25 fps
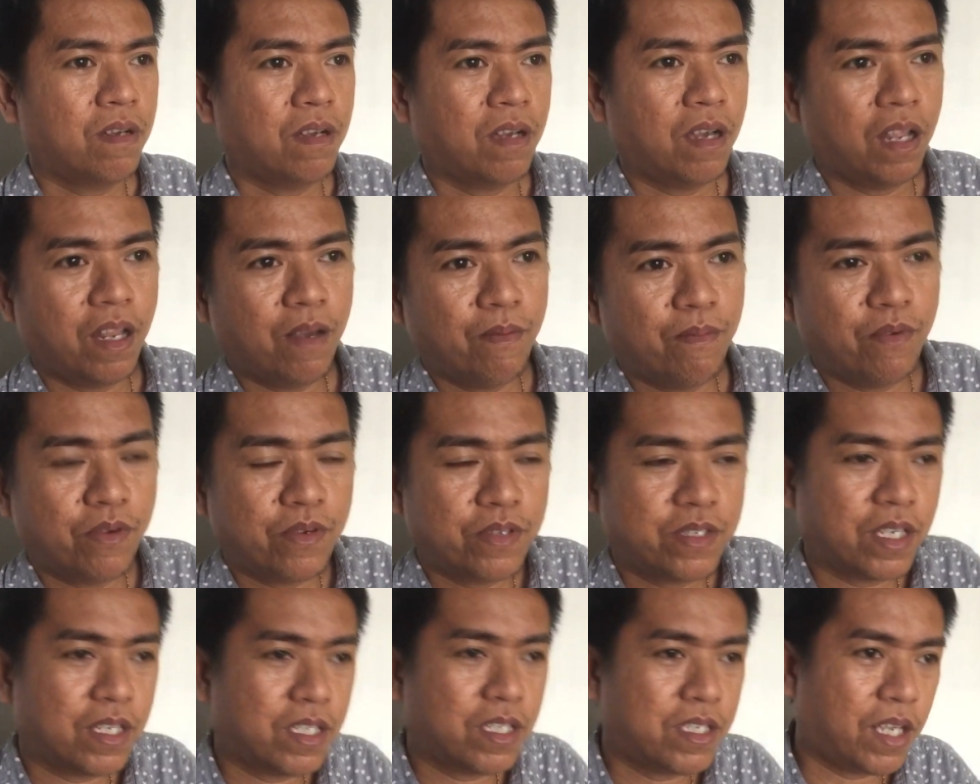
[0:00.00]
Alam mo,
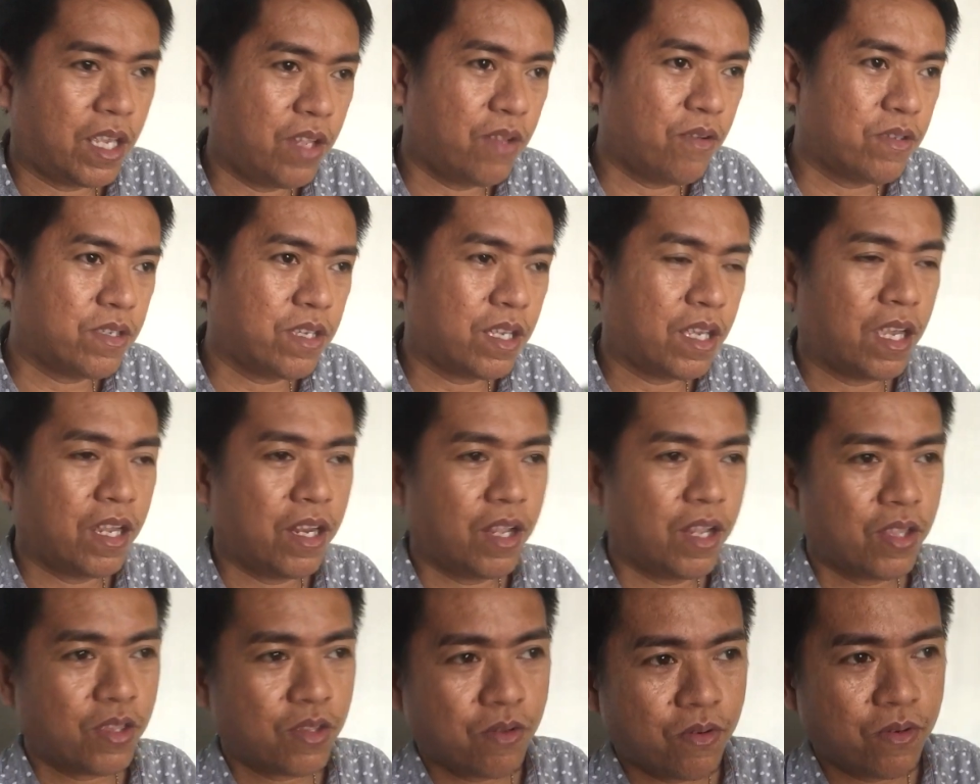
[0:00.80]
si sino, si
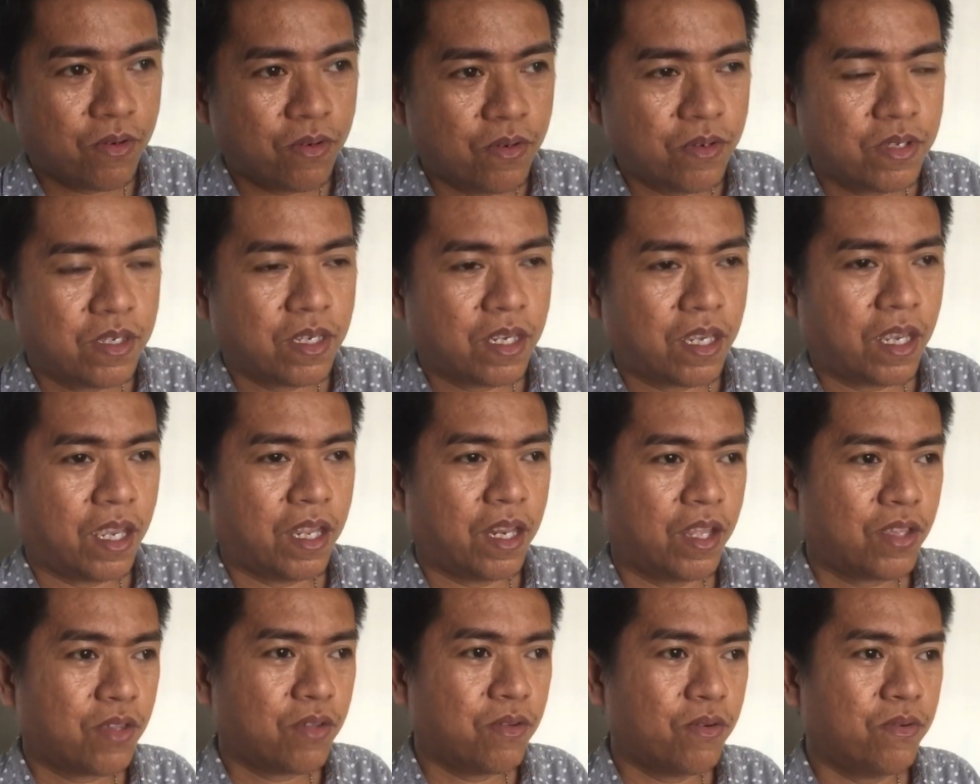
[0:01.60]
ganito, si
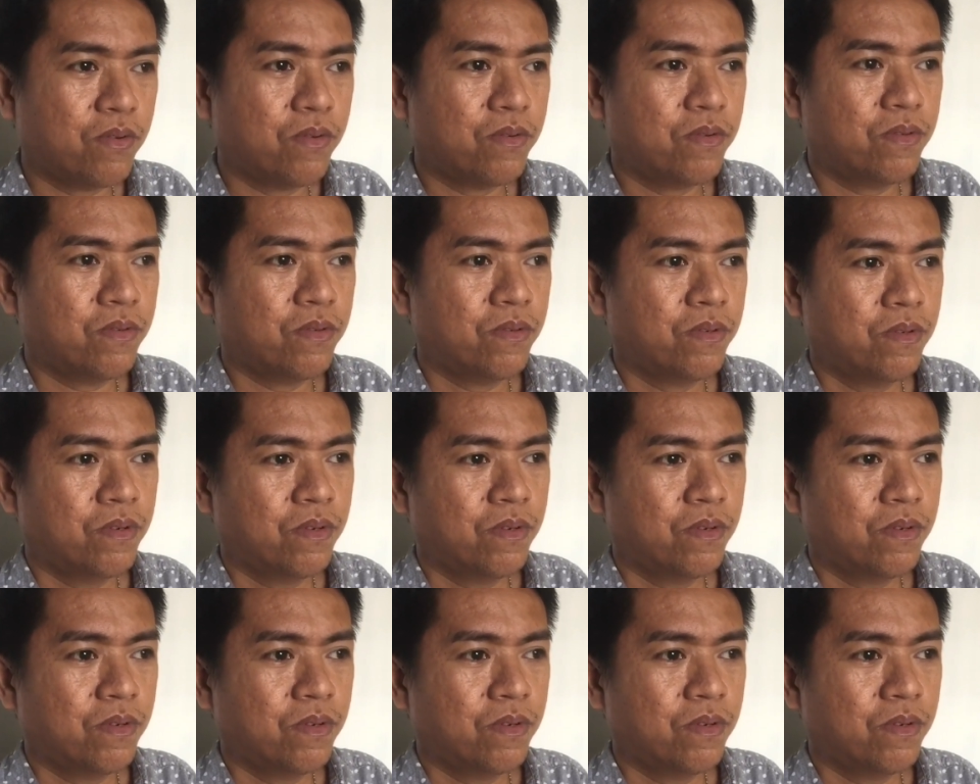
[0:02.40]
ganito.